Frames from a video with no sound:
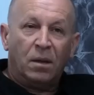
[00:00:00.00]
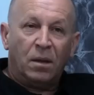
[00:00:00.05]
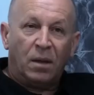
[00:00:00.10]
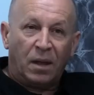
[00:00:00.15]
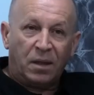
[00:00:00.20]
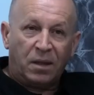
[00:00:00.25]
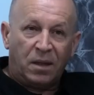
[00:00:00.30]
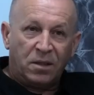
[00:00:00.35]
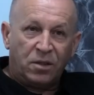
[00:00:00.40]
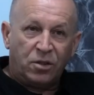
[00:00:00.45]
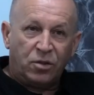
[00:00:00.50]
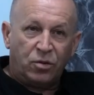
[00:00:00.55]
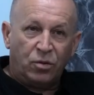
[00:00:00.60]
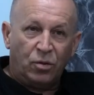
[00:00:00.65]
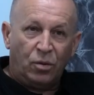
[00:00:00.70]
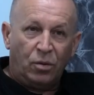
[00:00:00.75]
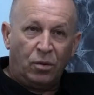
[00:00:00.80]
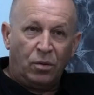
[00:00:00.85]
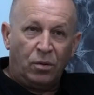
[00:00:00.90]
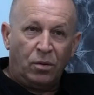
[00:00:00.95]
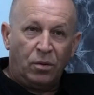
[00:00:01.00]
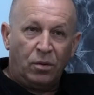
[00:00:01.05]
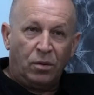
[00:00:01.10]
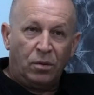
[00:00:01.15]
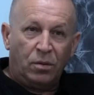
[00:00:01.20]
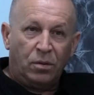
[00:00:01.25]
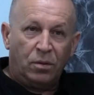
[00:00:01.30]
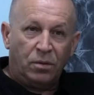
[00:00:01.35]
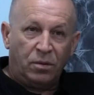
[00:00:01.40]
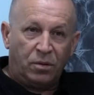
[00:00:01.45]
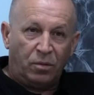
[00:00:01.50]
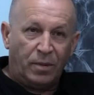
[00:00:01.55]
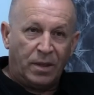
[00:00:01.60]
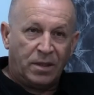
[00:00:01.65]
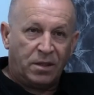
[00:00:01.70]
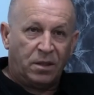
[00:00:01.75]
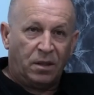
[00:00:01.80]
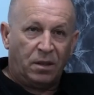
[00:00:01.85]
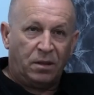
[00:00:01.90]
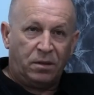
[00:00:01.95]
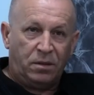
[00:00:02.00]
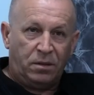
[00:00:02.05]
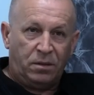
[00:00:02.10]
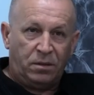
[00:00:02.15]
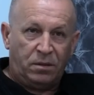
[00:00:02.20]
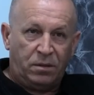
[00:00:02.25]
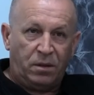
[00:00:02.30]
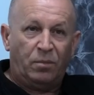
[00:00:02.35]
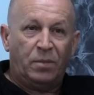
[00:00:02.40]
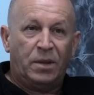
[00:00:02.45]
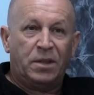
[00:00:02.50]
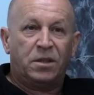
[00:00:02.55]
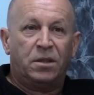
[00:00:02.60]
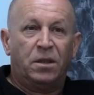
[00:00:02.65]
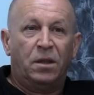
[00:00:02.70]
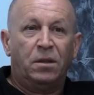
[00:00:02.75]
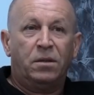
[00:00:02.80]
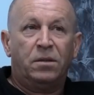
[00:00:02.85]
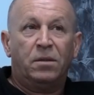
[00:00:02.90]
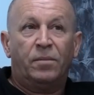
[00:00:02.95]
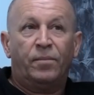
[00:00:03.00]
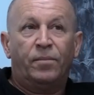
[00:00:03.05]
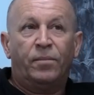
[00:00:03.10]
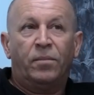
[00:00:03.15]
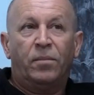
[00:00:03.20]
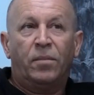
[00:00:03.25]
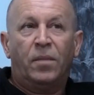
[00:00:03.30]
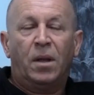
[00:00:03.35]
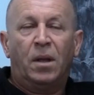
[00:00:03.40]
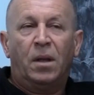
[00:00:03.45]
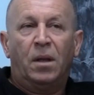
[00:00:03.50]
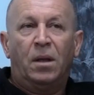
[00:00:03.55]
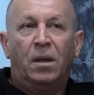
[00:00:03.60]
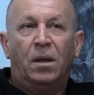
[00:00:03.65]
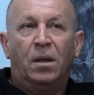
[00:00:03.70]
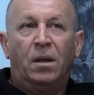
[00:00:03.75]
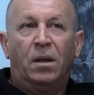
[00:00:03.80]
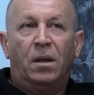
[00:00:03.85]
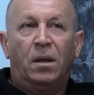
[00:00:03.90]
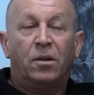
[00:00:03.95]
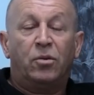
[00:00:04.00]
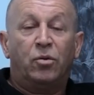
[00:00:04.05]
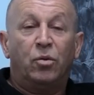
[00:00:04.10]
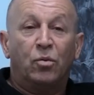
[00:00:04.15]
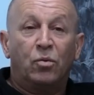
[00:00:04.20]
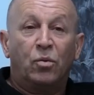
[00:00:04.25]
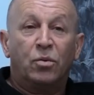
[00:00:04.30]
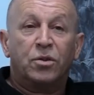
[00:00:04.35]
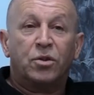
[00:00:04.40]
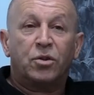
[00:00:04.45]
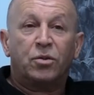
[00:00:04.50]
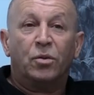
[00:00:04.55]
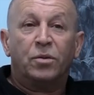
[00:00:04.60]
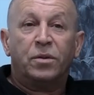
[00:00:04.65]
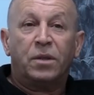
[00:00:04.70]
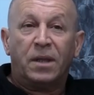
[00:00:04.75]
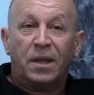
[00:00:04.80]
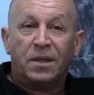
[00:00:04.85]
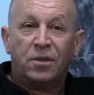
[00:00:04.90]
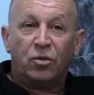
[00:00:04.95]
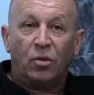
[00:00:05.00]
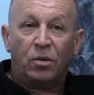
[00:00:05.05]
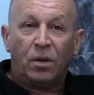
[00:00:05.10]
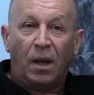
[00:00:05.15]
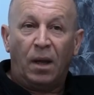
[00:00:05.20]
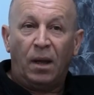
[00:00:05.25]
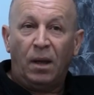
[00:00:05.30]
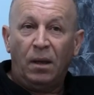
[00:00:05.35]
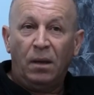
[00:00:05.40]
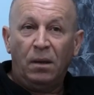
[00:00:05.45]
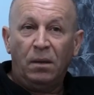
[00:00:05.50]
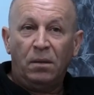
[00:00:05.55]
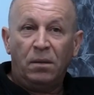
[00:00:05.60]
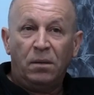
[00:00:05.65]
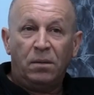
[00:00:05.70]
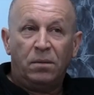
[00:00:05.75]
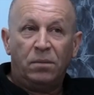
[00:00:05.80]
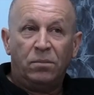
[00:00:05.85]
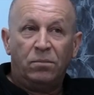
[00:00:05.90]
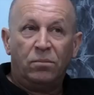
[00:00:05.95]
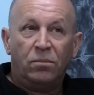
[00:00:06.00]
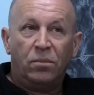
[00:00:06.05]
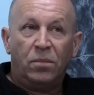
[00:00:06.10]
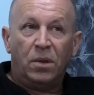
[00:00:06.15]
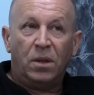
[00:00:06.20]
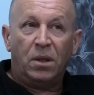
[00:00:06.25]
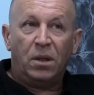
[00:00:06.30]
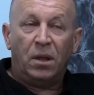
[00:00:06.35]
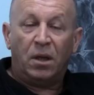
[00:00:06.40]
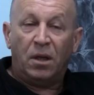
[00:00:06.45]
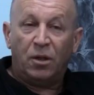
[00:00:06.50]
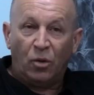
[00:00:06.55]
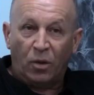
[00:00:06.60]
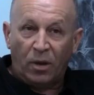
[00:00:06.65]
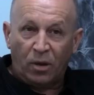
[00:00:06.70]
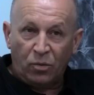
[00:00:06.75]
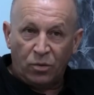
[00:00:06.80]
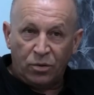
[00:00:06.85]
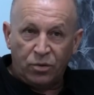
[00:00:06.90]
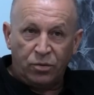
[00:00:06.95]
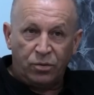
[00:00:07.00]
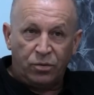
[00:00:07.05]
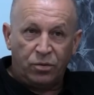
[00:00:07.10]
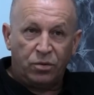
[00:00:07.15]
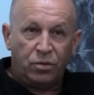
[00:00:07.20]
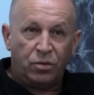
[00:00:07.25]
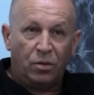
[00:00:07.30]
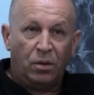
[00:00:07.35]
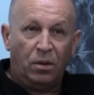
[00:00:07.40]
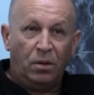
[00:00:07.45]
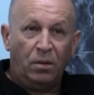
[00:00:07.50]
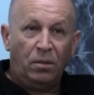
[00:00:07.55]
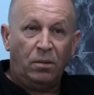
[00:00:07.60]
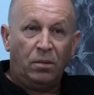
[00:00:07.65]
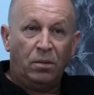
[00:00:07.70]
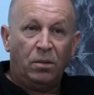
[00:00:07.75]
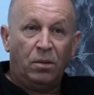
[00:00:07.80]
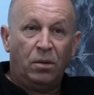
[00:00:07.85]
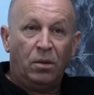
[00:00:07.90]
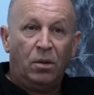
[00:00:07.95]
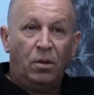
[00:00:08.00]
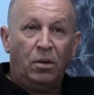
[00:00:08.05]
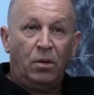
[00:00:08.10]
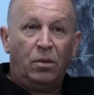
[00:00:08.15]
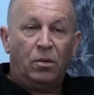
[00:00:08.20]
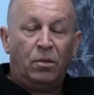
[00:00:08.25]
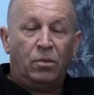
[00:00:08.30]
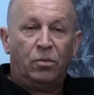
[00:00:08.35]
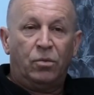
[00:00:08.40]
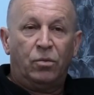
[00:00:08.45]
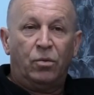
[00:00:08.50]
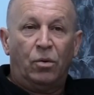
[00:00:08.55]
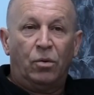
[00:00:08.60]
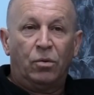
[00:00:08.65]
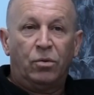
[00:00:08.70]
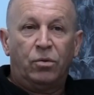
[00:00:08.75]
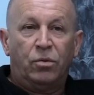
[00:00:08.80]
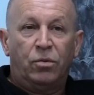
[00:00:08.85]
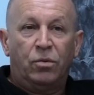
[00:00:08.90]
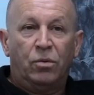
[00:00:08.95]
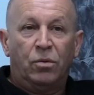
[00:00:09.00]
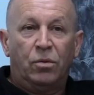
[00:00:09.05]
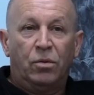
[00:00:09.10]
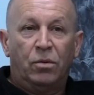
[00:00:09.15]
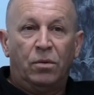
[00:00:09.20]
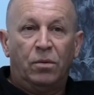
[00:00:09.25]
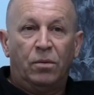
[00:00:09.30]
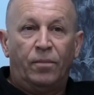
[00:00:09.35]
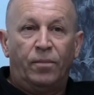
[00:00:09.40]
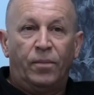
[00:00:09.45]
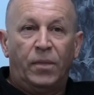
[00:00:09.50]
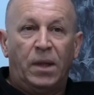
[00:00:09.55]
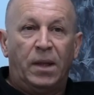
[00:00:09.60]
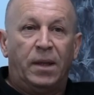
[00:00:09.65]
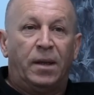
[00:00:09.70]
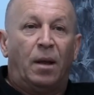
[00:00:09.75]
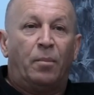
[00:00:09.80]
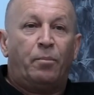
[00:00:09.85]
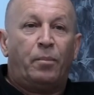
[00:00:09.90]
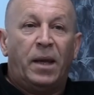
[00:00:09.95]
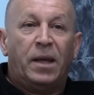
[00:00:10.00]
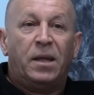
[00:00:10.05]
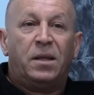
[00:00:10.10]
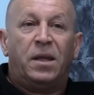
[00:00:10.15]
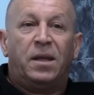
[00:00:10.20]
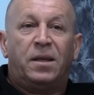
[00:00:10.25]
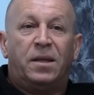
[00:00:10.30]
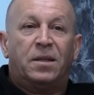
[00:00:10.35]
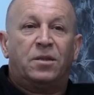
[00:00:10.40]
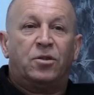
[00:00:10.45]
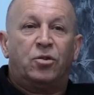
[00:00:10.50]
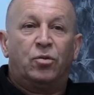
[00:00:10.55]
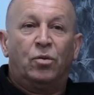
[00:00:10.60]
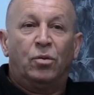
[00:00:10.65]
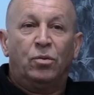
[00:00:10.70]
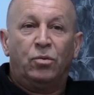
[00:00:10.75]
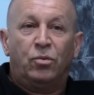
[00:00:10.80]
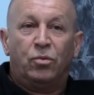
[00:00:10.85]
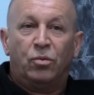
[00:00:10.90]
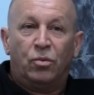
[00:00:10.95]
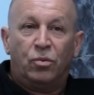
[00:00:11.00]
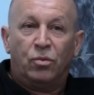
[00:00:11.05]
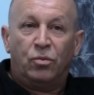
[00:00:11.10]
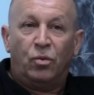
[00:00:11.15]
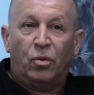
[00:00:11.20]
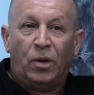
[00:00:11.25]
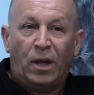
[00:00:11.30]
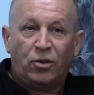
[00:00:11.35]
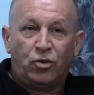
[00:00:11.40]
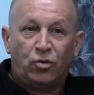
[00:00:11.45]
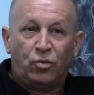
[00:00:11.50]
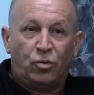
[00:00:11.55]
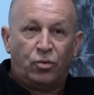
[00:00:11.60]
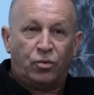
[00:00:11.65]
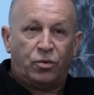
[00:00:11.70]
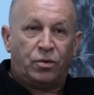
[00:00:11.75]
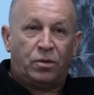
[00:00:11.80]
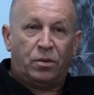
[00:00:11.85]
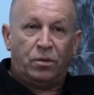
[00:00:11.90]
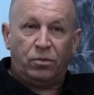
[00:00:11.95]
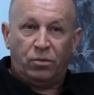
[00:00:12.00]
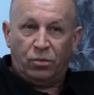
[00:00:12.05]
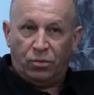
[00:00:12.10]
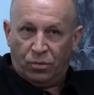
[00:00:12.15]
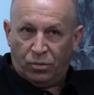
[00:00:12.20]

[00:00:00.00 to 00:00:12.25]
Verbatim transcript: la question euh, de Samazir est une constante nationale, elle est dans la Constitution, donc euh, il n'a pas été question de, la chose, hein,